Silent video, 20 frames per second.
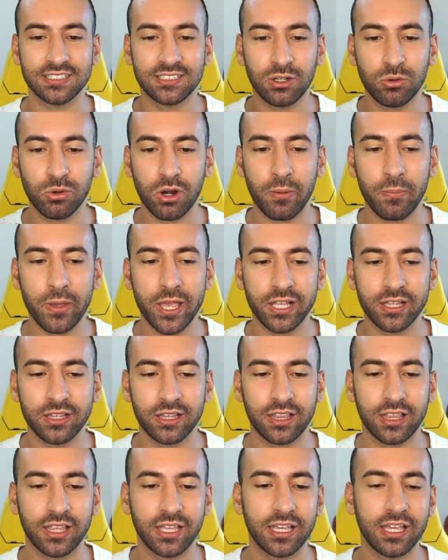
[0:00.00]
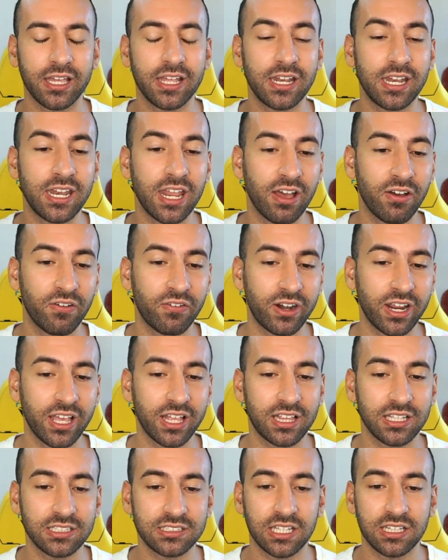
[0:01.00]
sicuramente ne
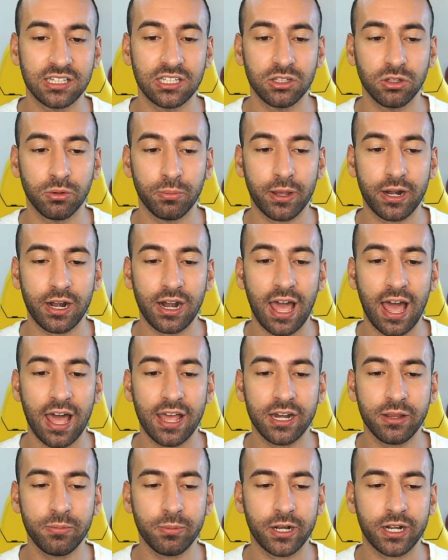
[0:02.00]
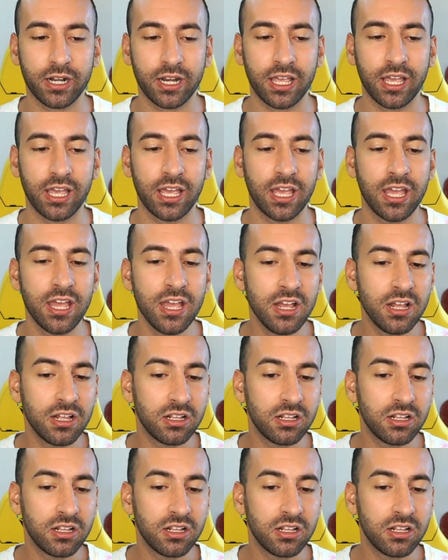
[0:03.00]
avrete sentito parlare perché